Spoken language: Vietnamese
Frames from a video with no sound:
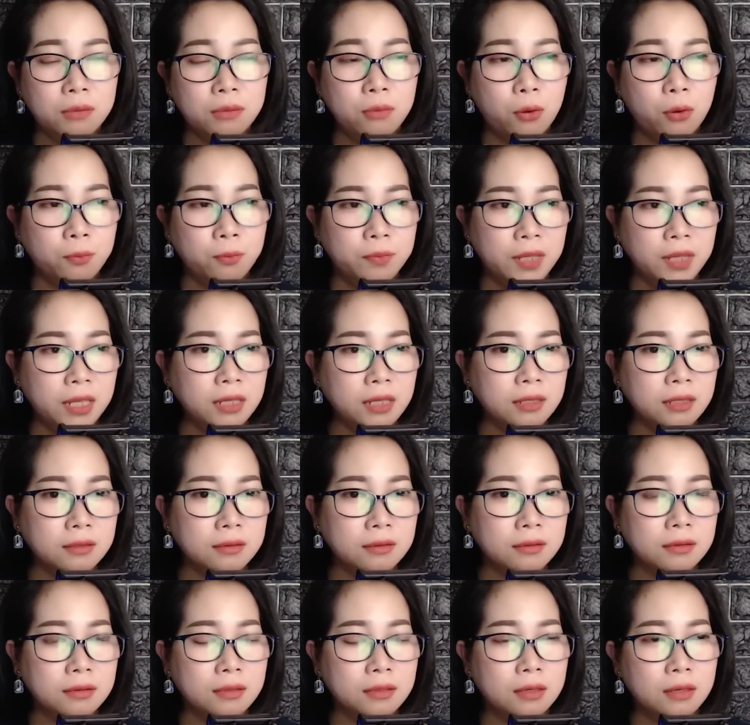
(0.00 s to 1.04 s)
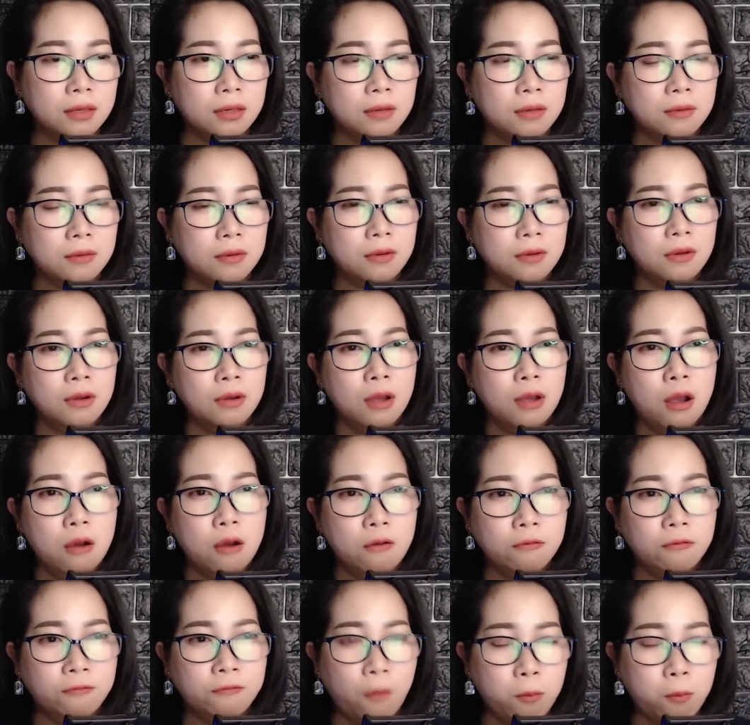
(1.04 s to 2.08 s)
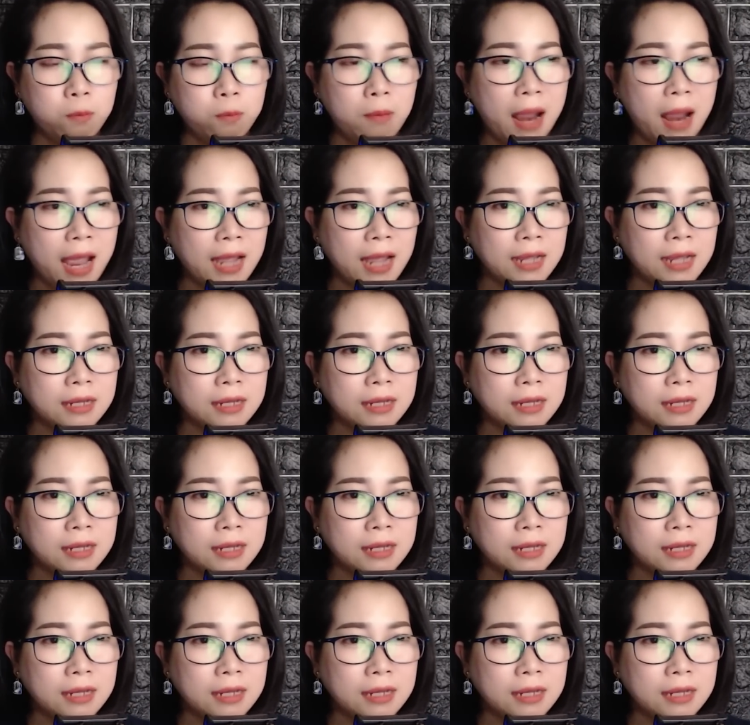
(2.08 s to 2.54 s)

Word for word: một tiếng: "Phục ma!"